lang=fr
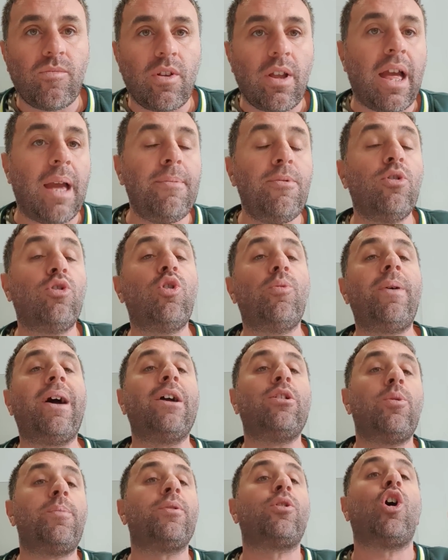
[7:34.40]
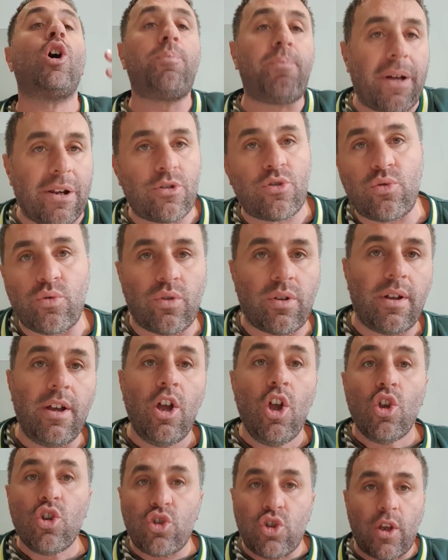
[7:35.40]
1 million de barils de pétrole par jour.
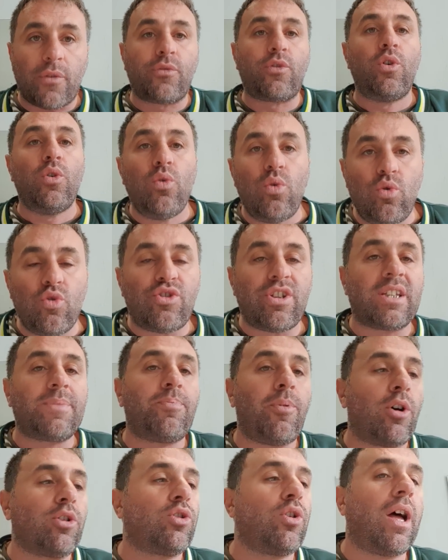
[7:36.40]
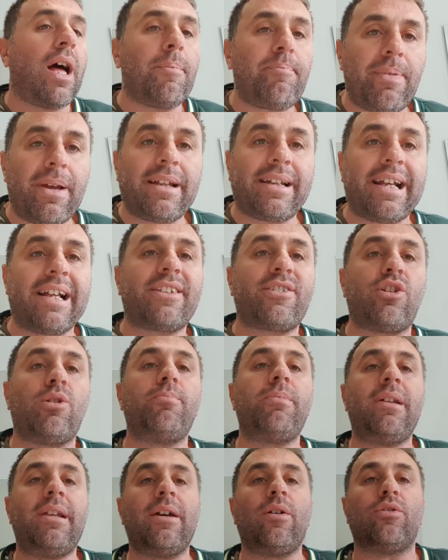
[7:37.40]
Sauf que nous, nous exportons à peine 400
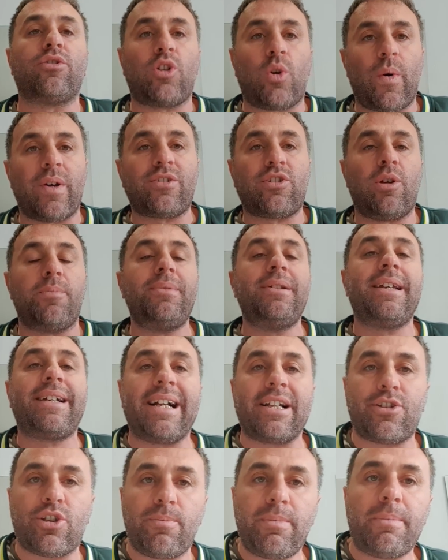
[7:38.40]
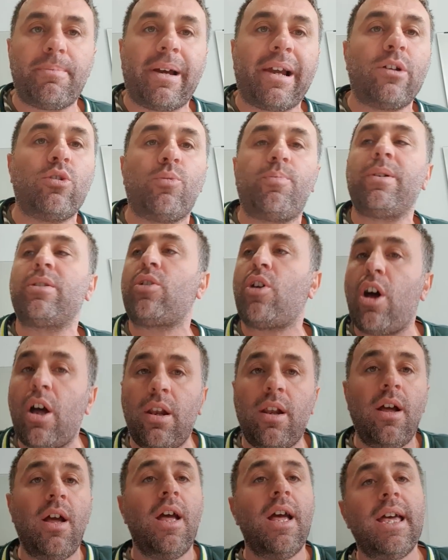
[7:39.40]
000, et, 300 000 et 400 000 barils de
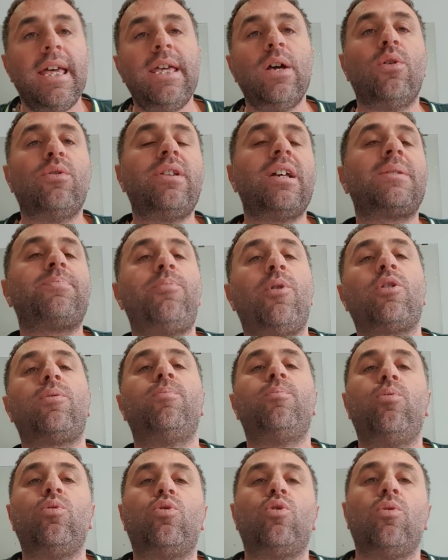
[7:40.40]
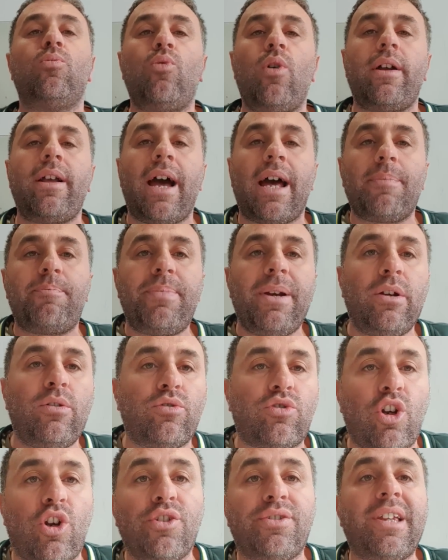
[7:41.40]
pétrole, et on exporte beaucoup moins, et arbé une
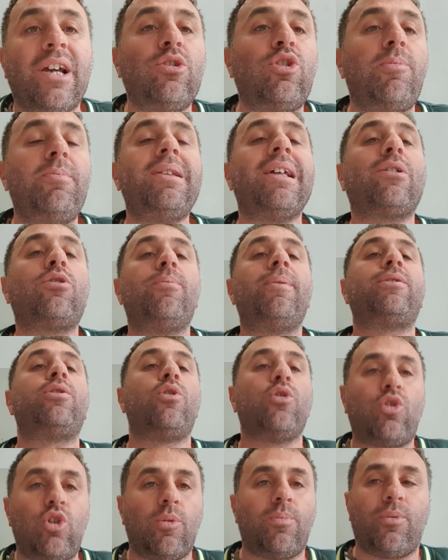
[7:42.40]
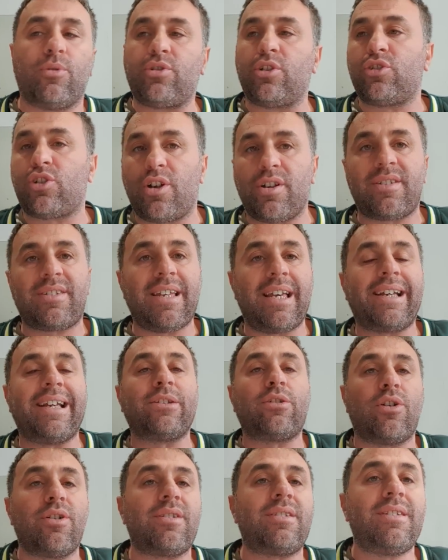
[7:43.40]
trentaine de milliards de mètres cubes, entre 35 et
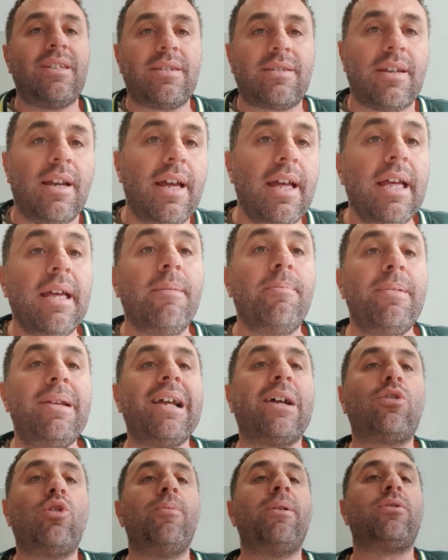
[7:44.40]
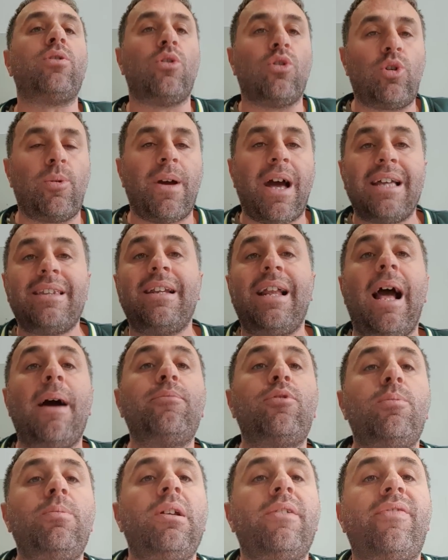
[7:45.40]
36 milliards de mètres cubes. Had L'année
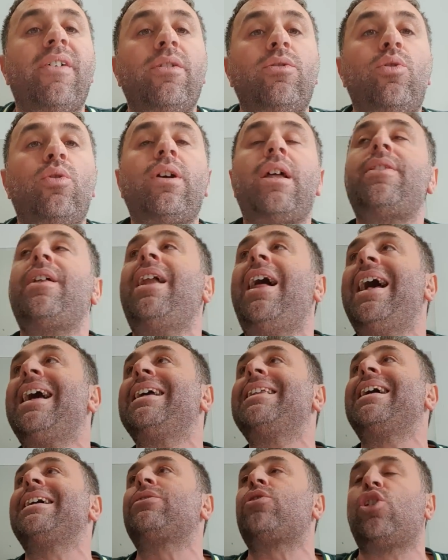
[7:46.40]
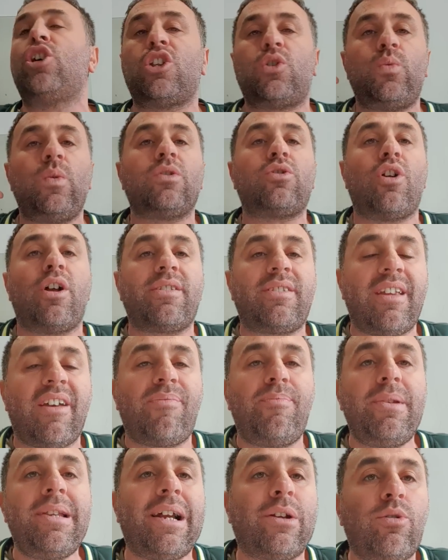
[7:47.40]
2022, il y a 38, 39
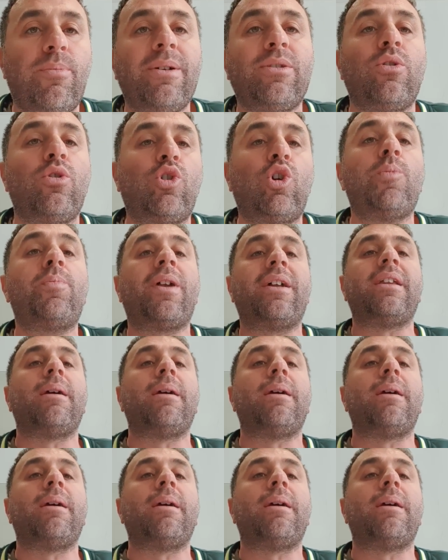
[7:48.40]
milliards de mètres cubes,